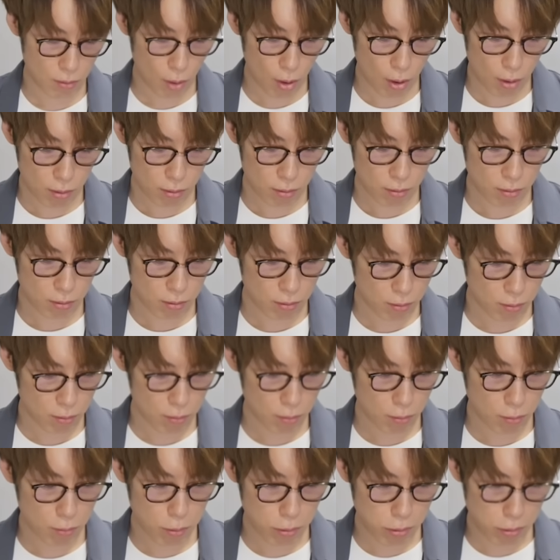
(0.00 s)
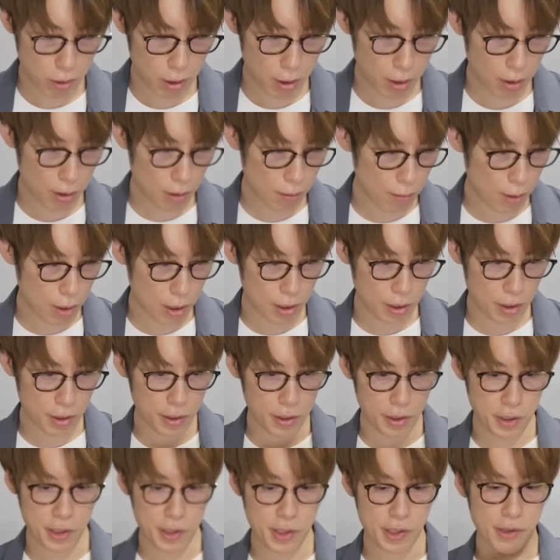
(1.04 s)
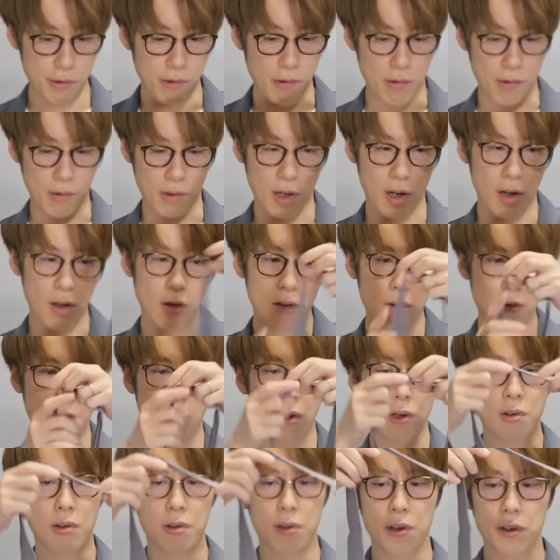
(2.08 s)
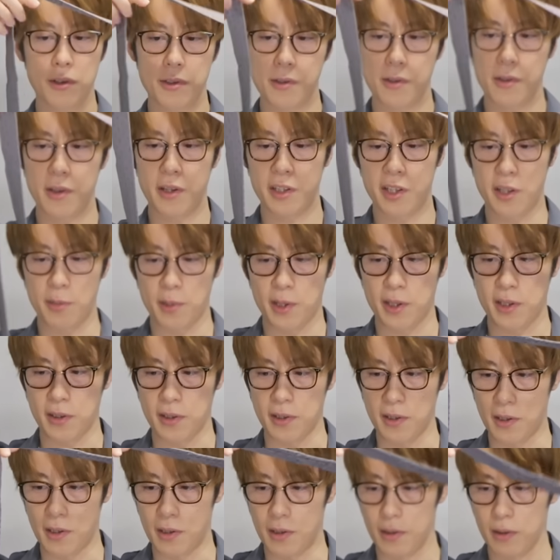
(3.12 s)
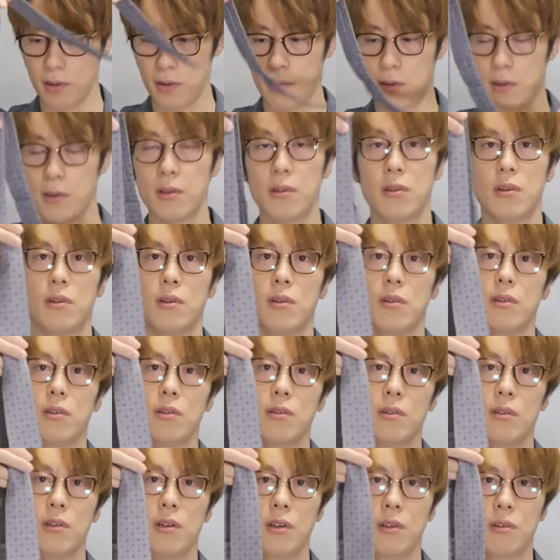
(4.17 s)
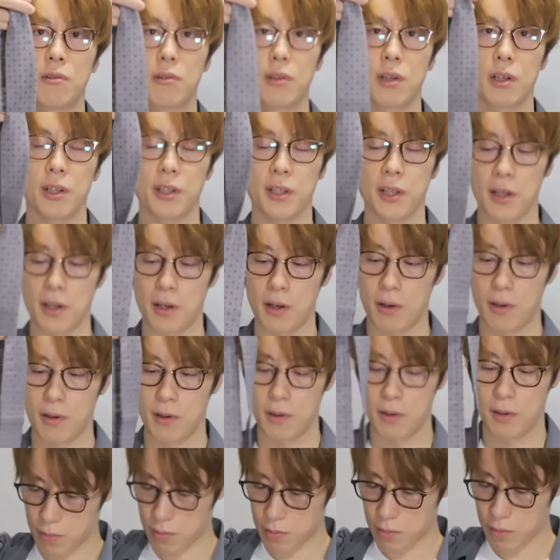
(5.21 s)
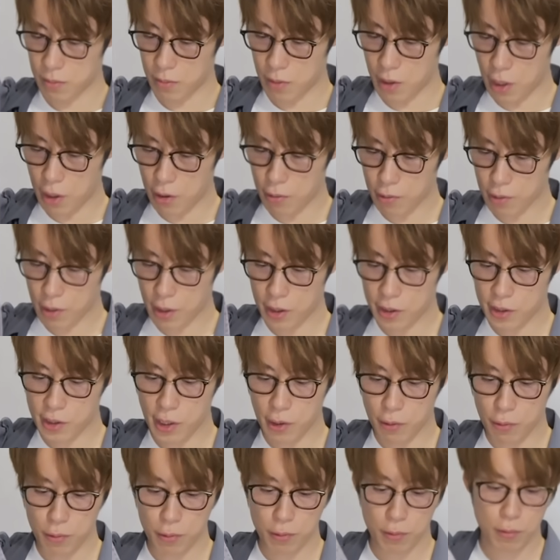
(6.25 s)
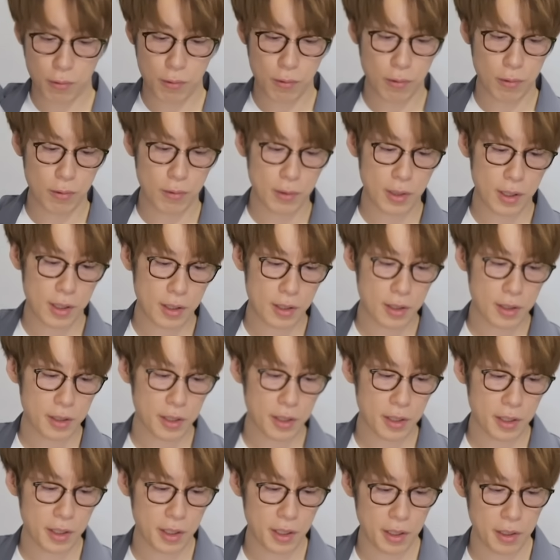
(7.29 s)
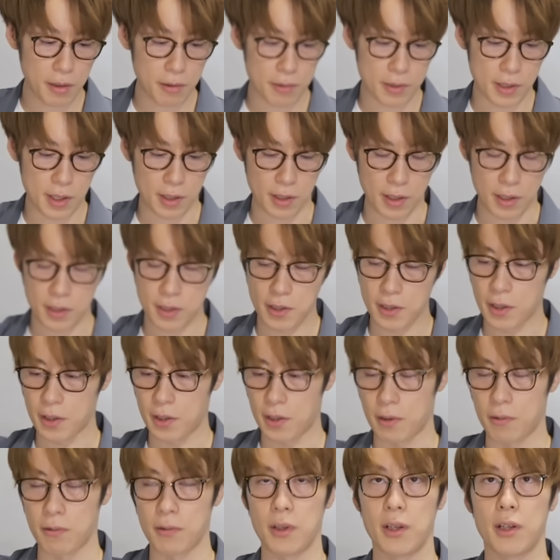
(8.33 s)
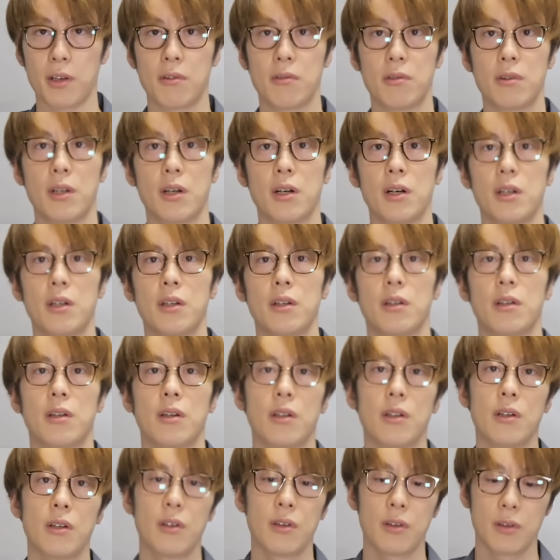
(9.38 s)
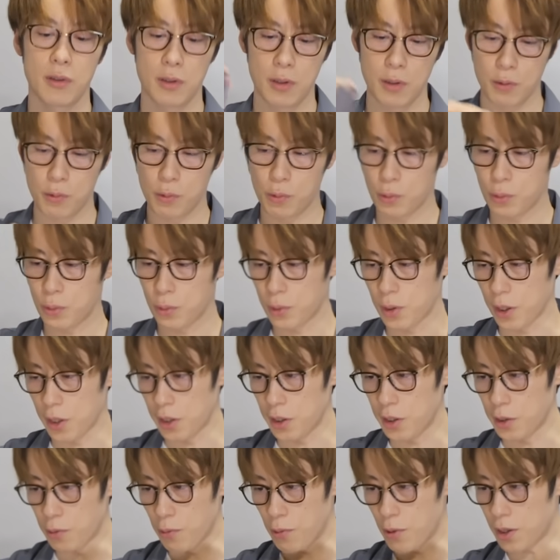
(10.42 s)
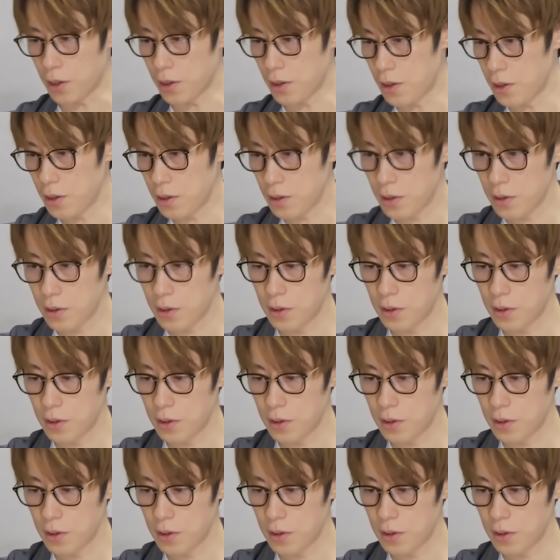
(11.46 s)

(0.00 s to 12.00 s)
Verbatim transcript: これは衣装か。あ、わかりやすいアイテムきたな。ネクタイだ。名を消した男の中で桐生さんがつけてるネクタイってことでいいのかな。